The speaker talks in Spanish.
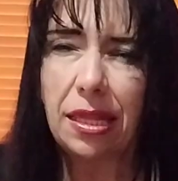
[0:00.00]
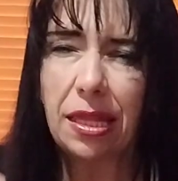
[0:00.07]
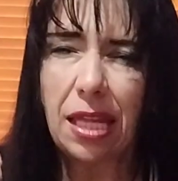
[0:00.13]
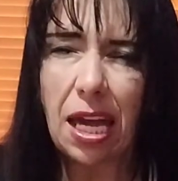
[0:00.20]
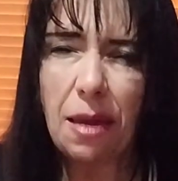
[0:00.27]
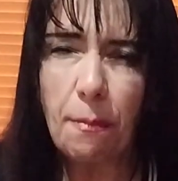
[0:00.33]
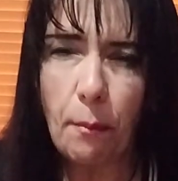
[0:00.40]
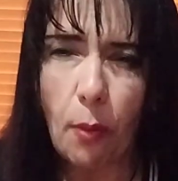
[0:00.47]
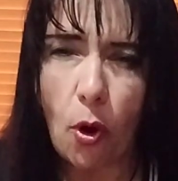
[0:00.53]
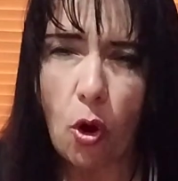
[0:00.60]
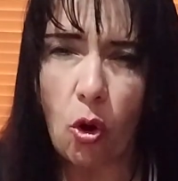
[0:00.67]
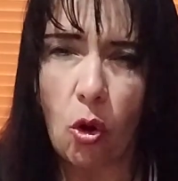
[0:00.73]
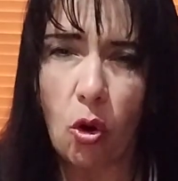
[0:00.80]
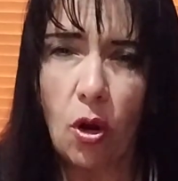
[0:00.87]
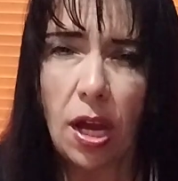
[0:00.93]
Te
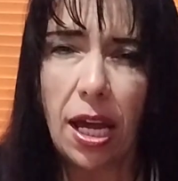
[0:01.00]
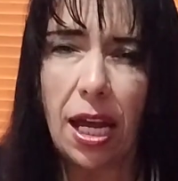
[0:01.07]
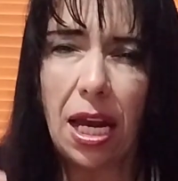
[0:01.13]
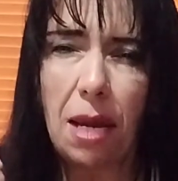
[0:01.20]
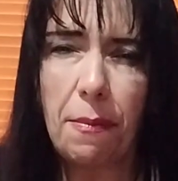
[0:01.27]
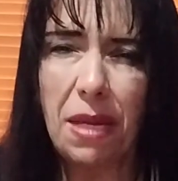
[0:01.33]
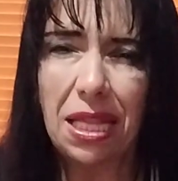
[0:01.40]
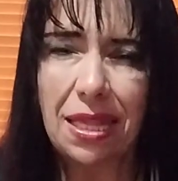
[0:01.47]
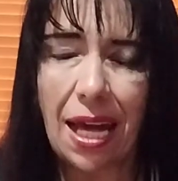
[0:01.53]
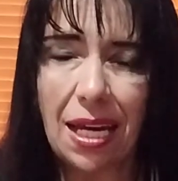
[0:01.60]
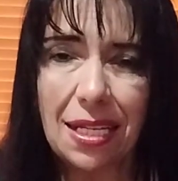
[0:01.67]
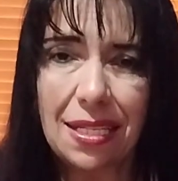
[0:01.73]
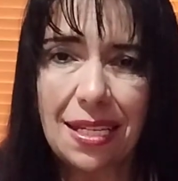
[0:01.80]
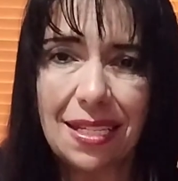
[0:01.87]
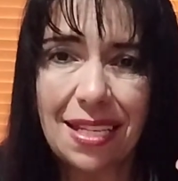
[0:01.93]
invoco,
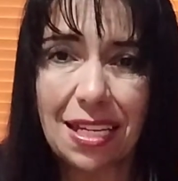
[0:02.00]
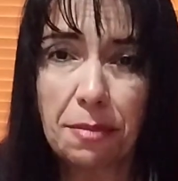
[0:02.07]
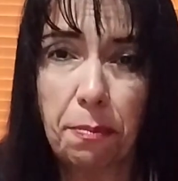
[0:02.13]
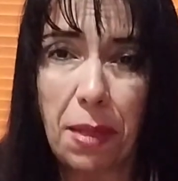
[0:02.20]
elementales de estas